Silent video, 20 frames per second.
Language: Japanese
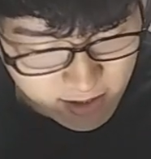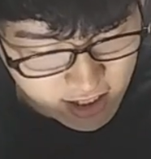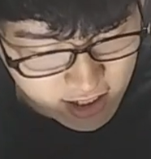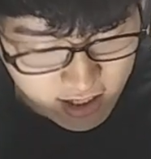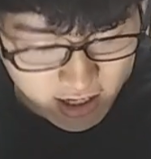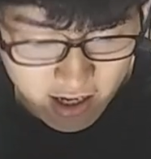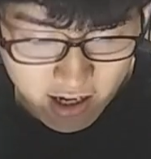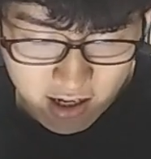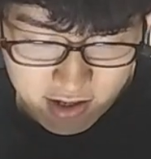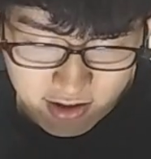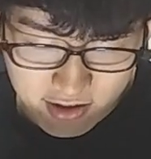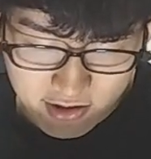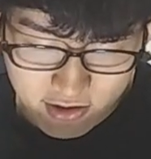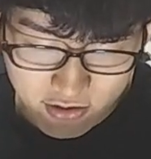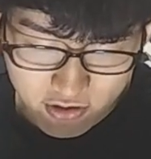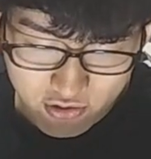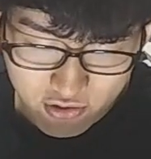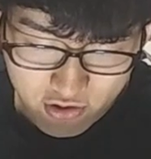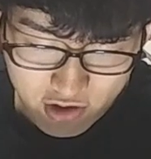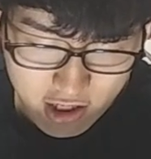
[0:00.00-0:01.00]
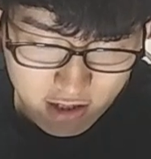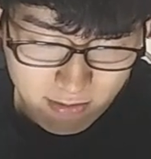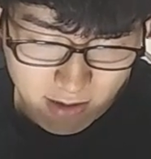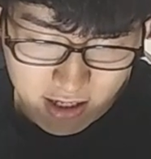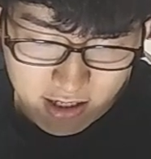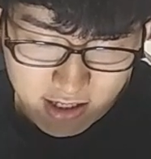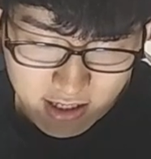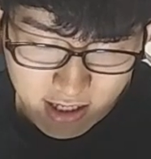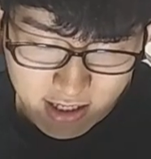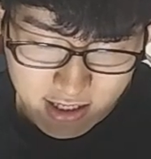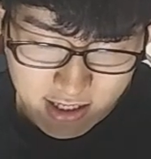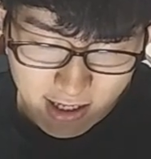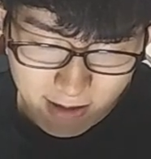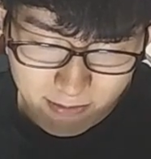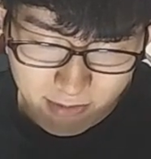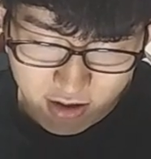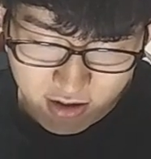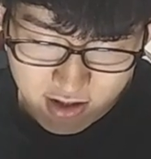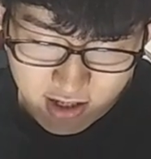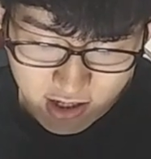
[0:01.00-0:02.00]
でしか早かったんですけど、11万
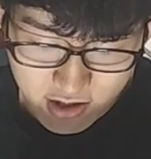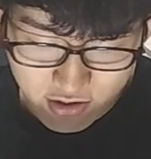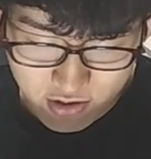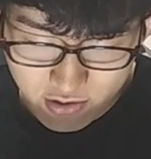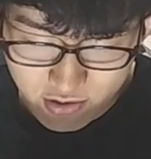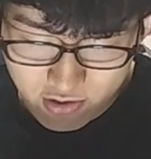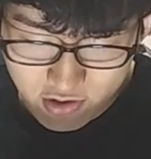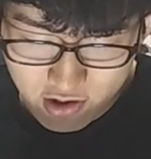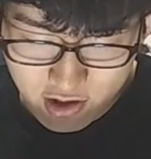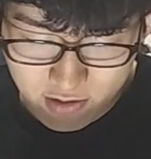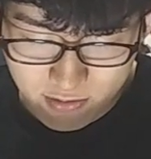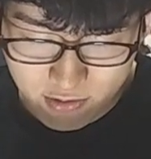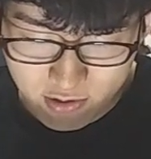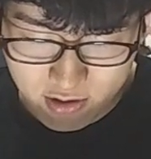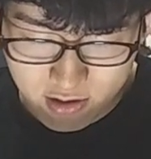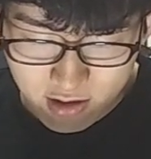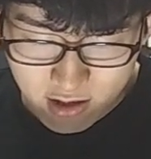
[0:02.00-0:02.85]
1339部、